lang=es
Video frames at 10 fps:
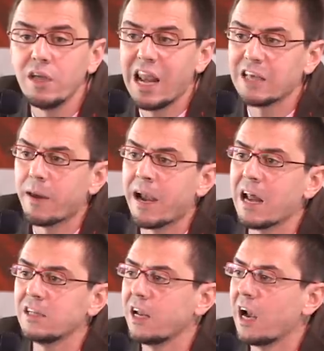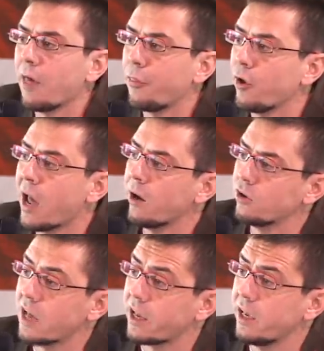en las maneras de
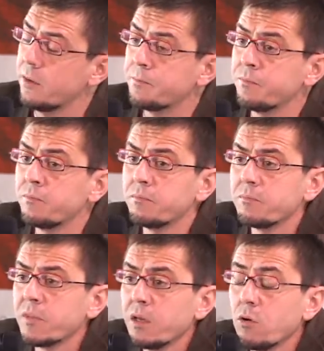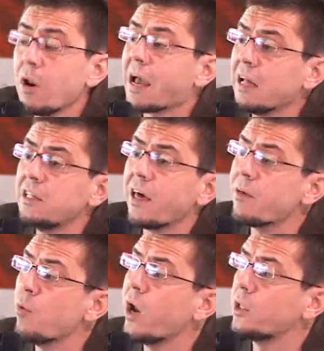relacionarnos aquí con la cantidad
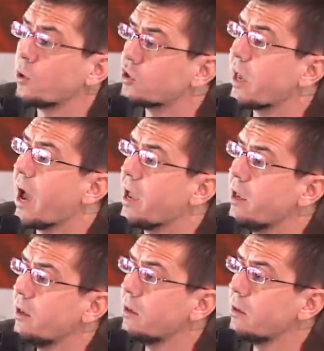de muertos que hay